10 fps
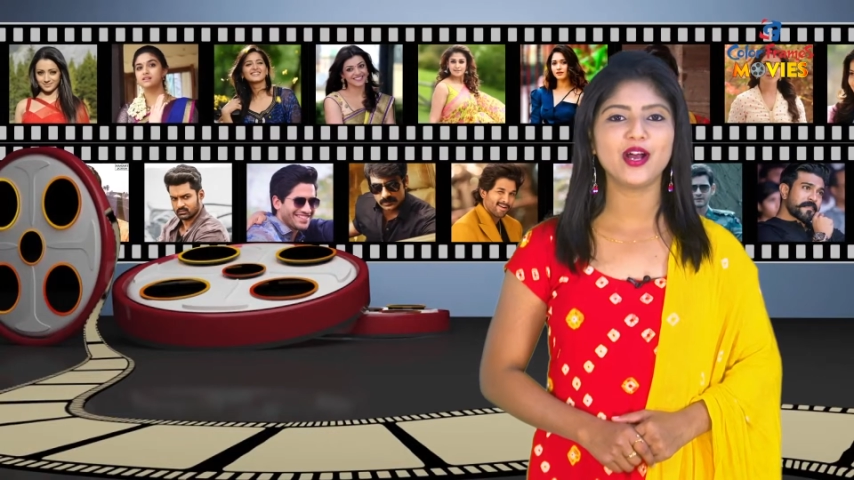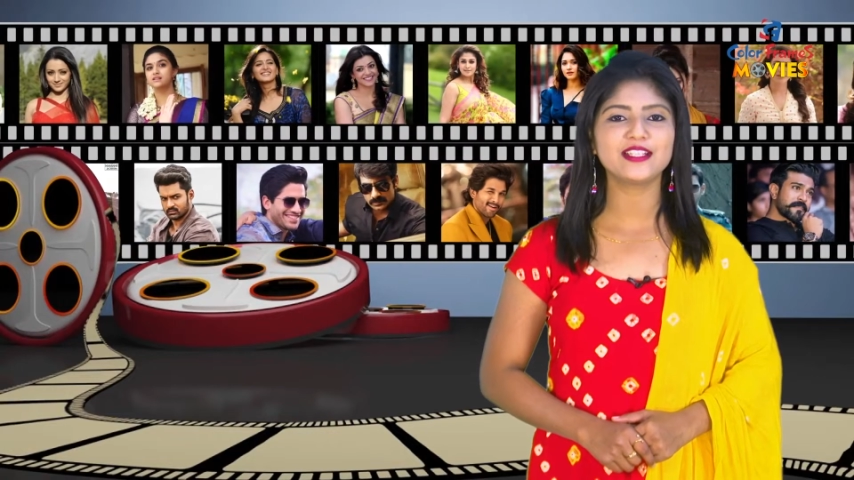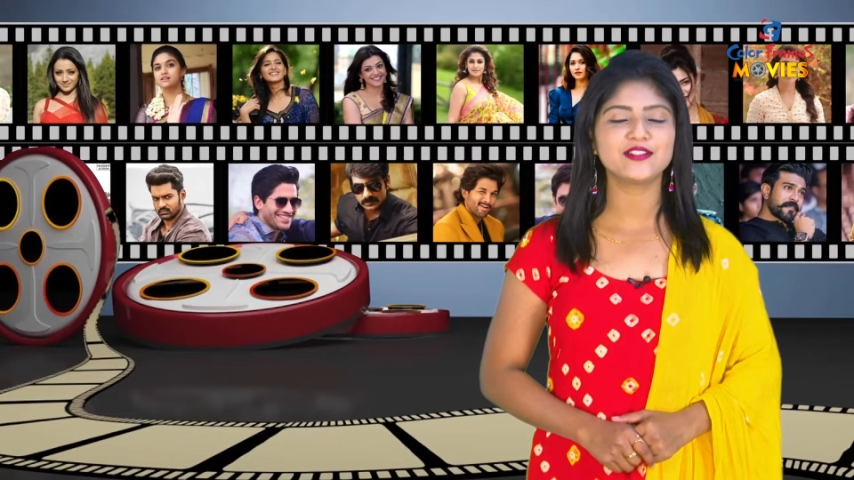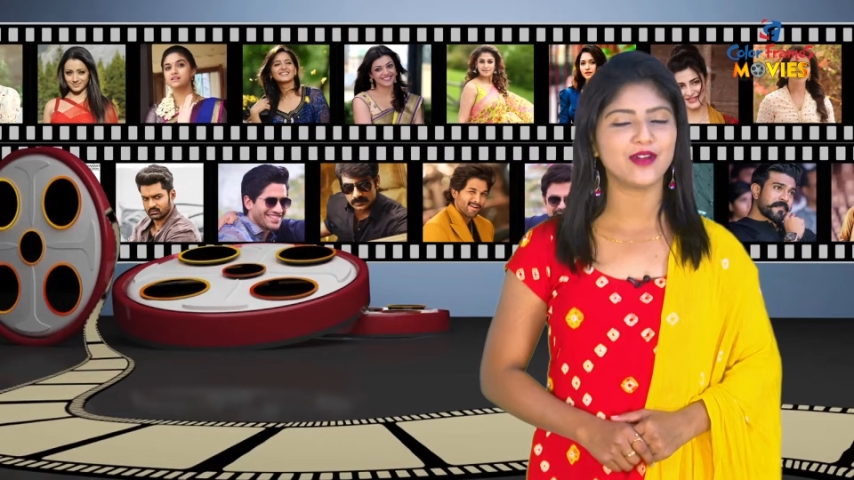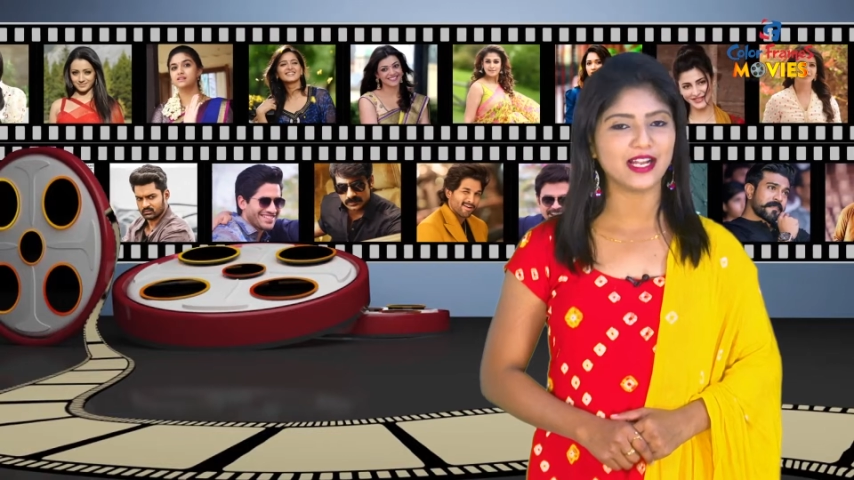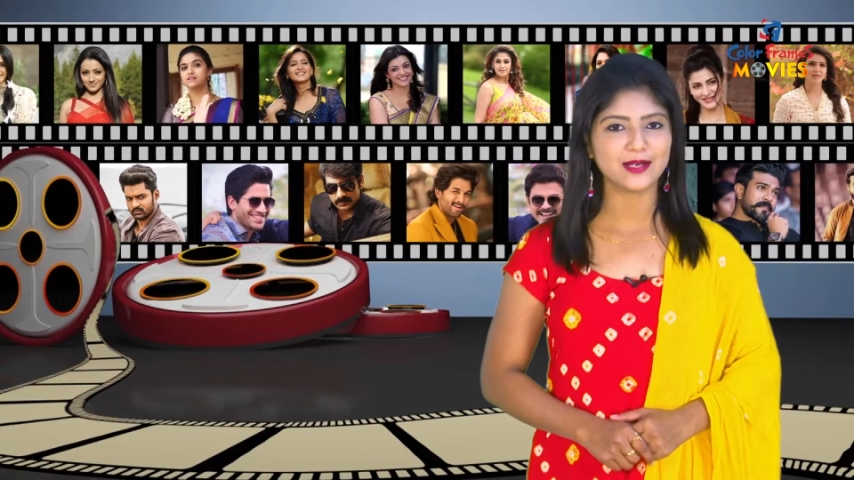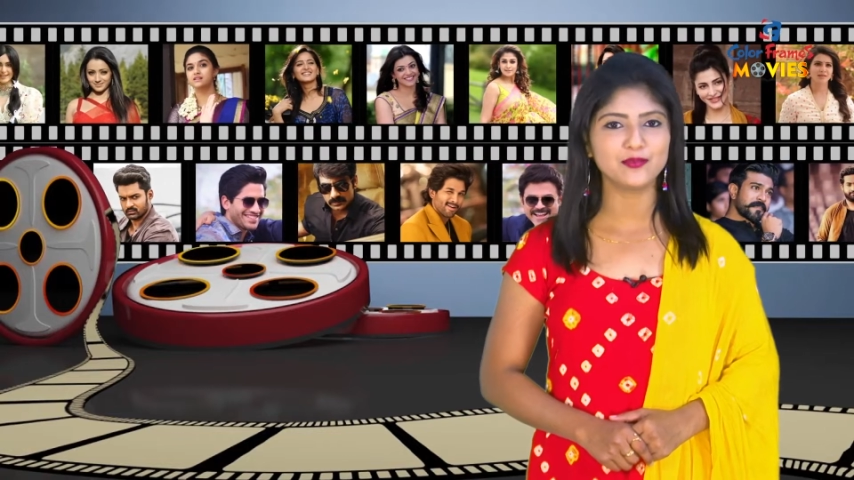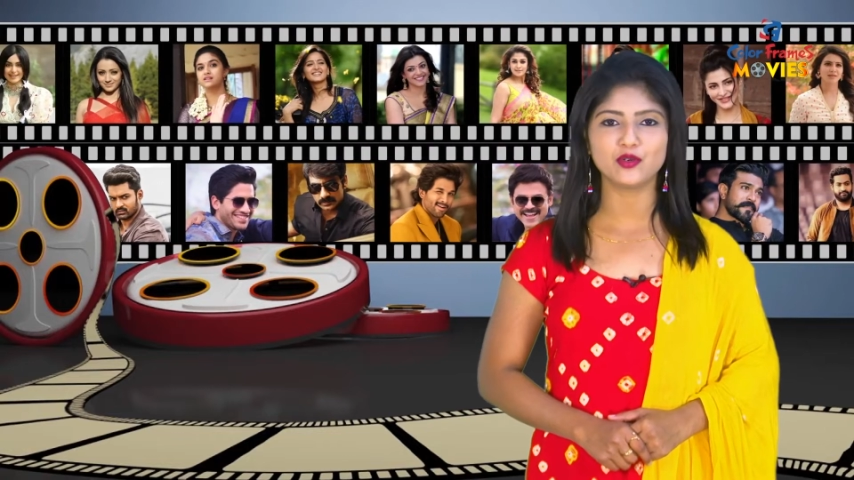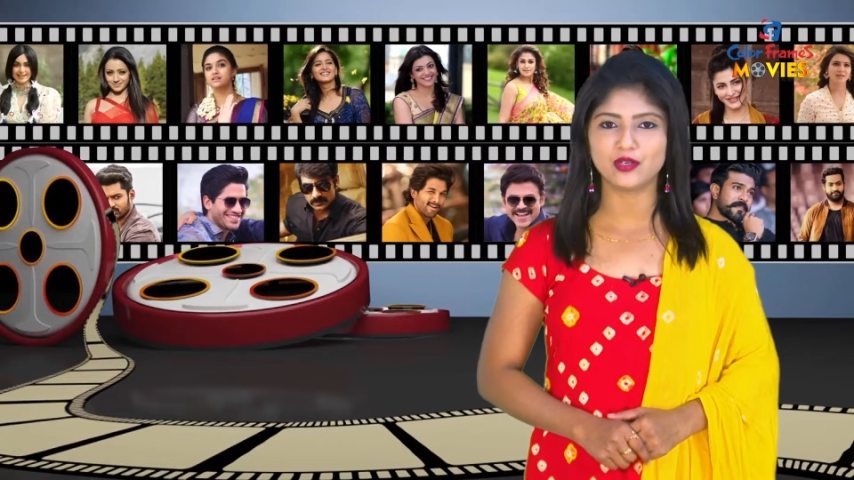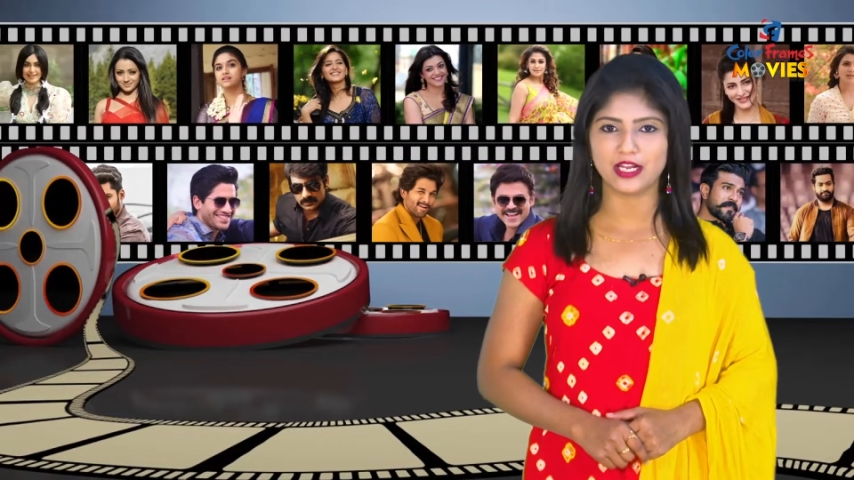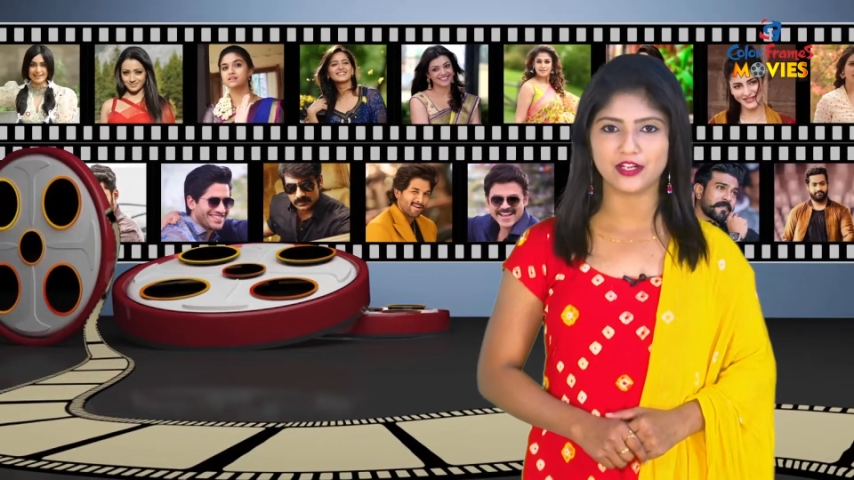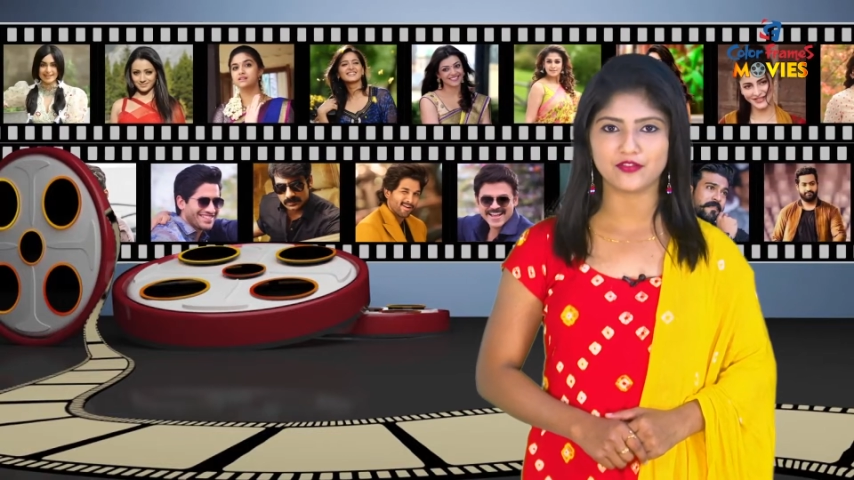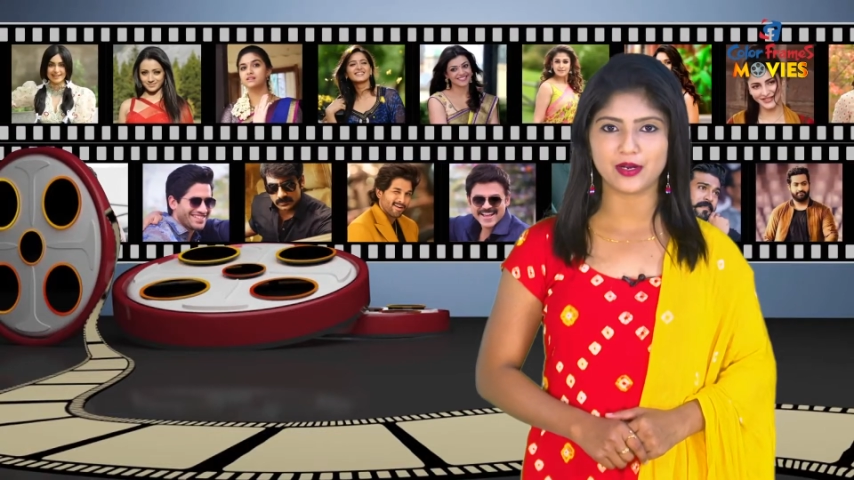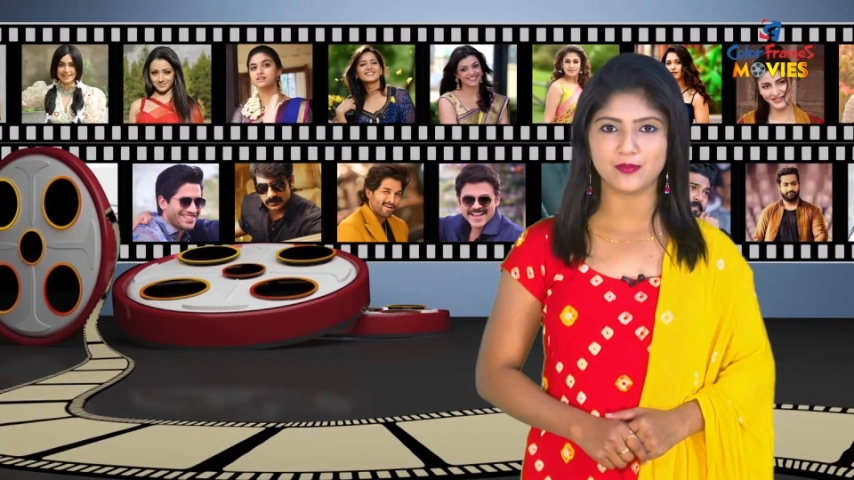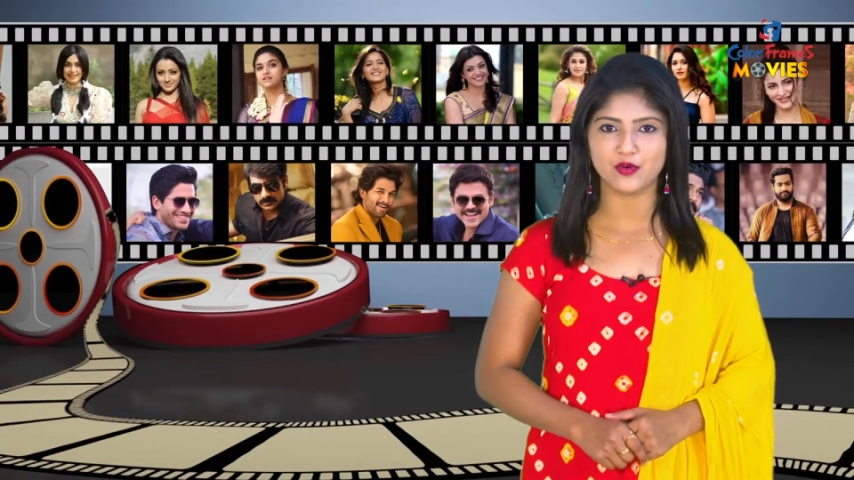వ్యూవర్స్ వెల్కమ్ టు కలర్
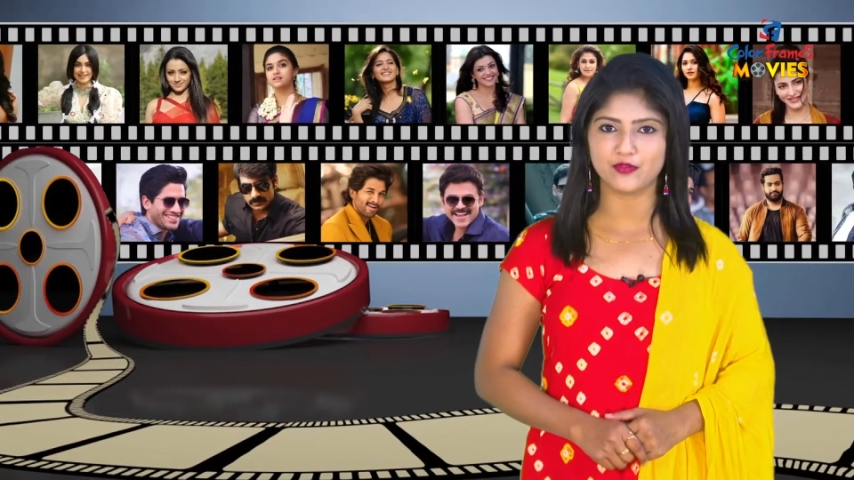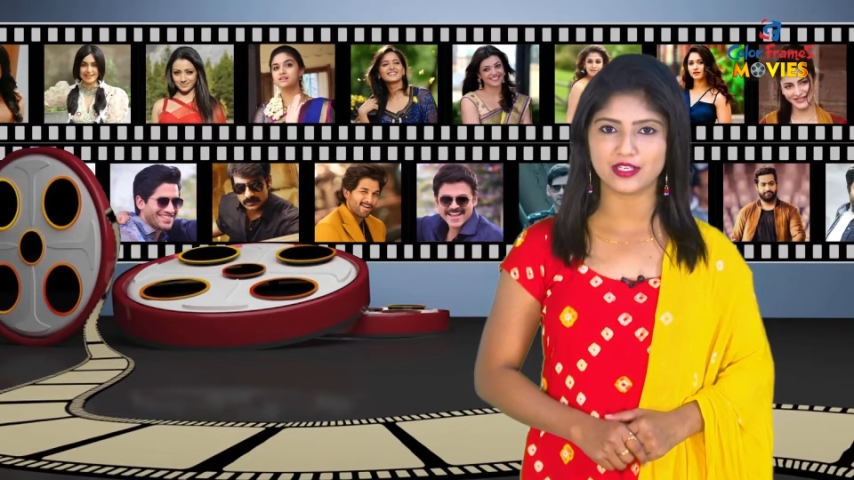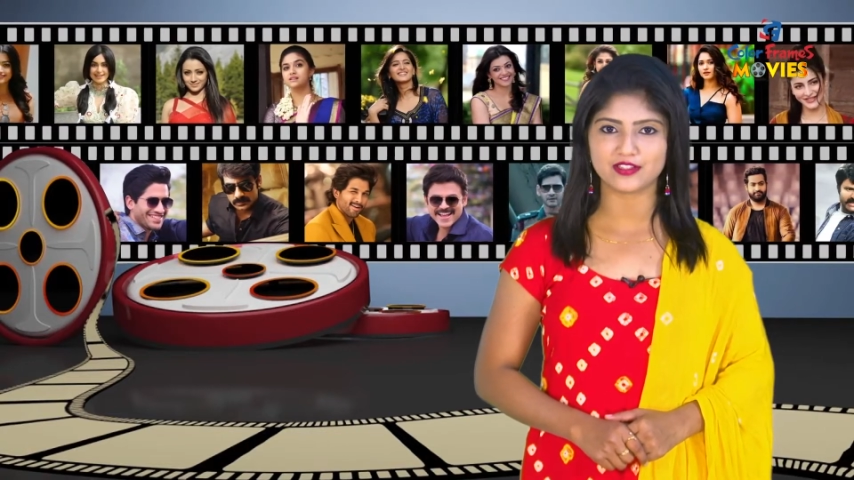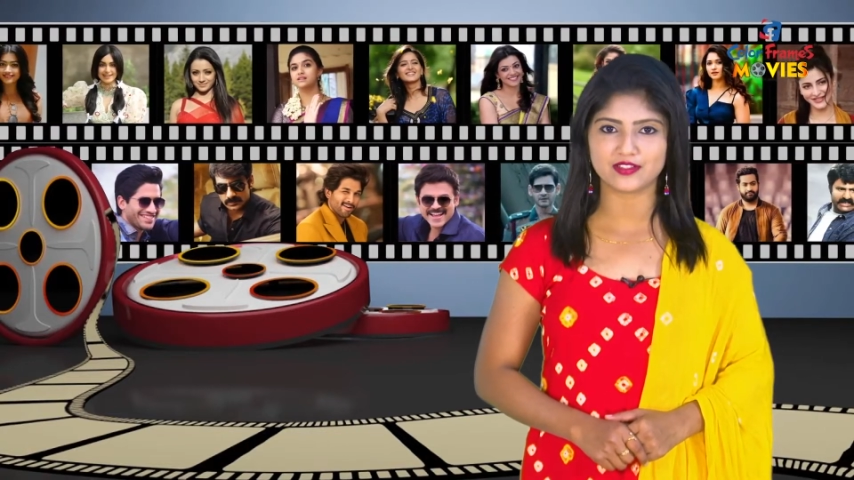ఫ్రేమ్ మూవీస్